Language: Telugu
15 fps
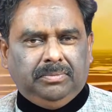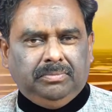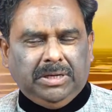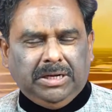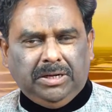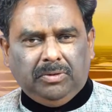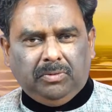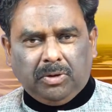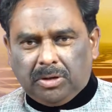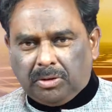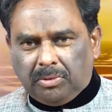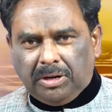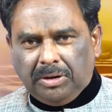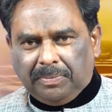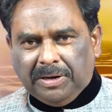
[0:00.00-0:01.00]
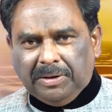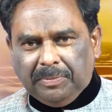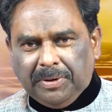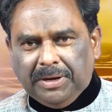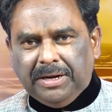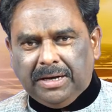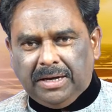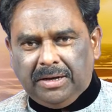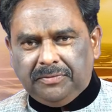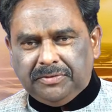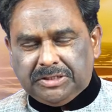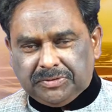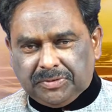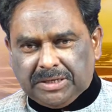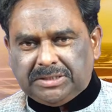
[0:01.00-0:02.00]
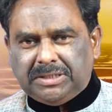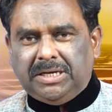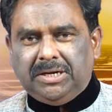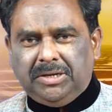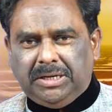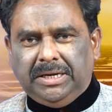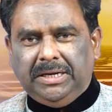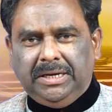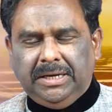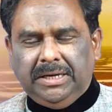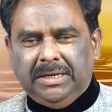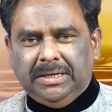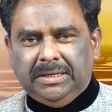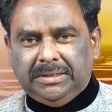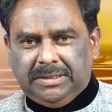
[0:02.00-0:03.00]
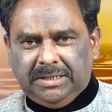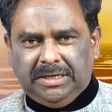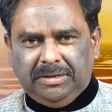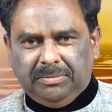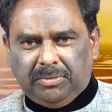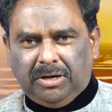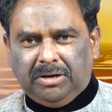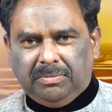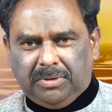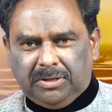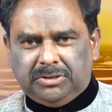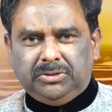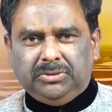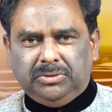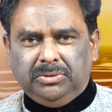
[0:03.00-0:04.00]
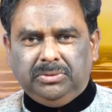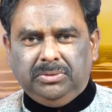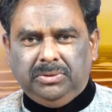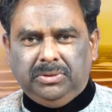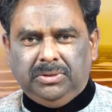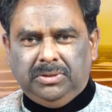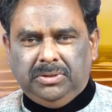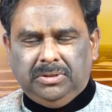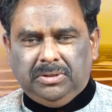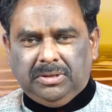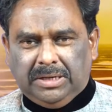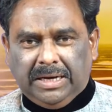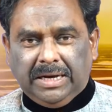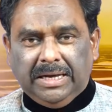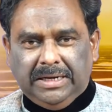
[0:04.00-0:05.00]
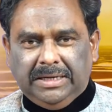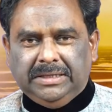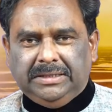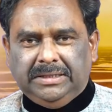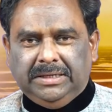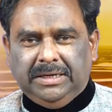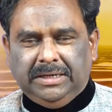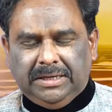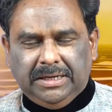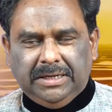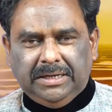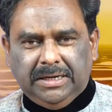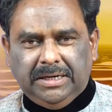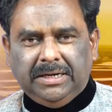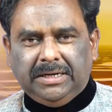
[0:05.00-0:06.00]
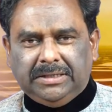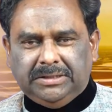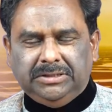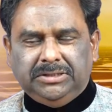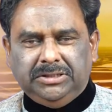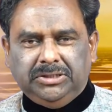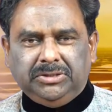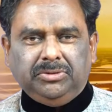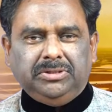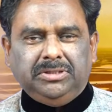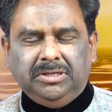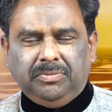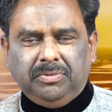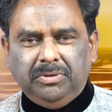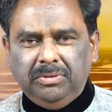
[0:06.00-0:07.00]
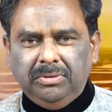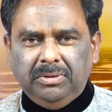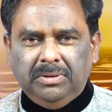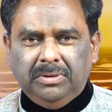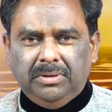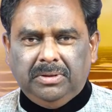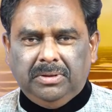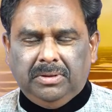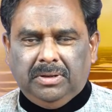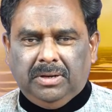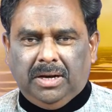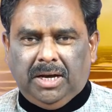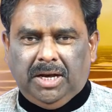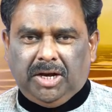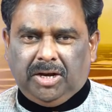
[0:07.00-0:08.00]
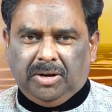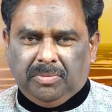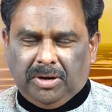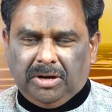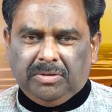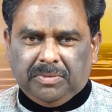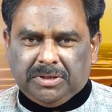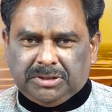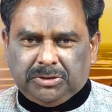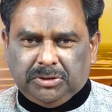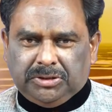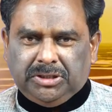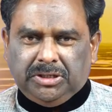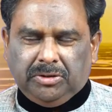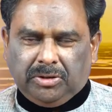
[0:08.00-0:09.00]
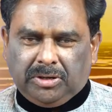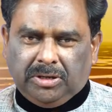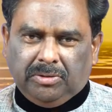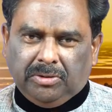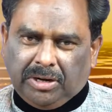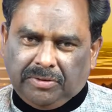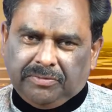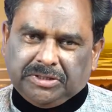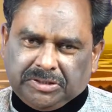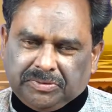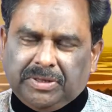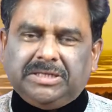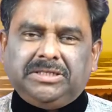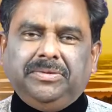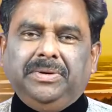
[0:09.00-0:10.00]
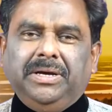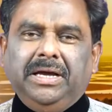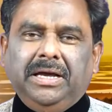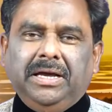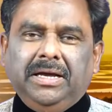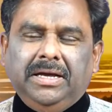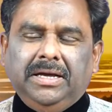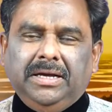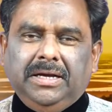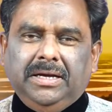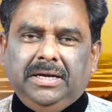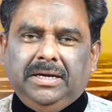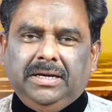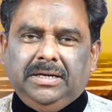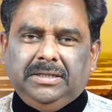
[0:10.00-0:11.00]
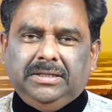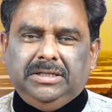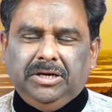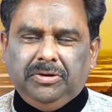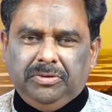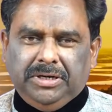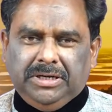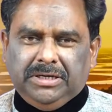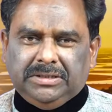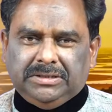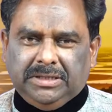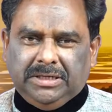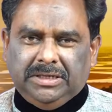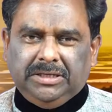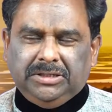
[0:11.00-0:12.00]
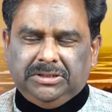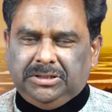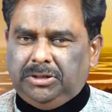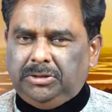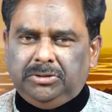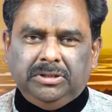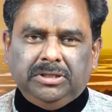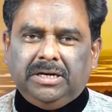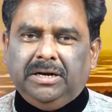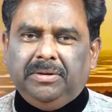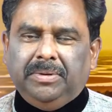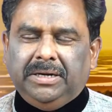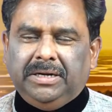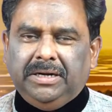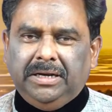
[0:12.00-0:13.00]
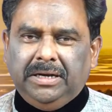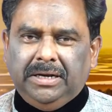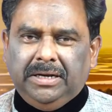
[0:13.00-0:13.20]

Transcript: మరి ఒక గొర్రె పడిపోయిన విశ్వాసానికే తిరిగి మారు మనసుతో రాగలిగితే అంటే నెల్లి రక్షించి తీసుకొచ్చినప్పుడు ఆ యొక్క మారు మనసుతో వచ్చిన ఒక గొర్రె విశ్వాసమే దేవుని సన్నిధికి చేరుతుంది కాబట్టి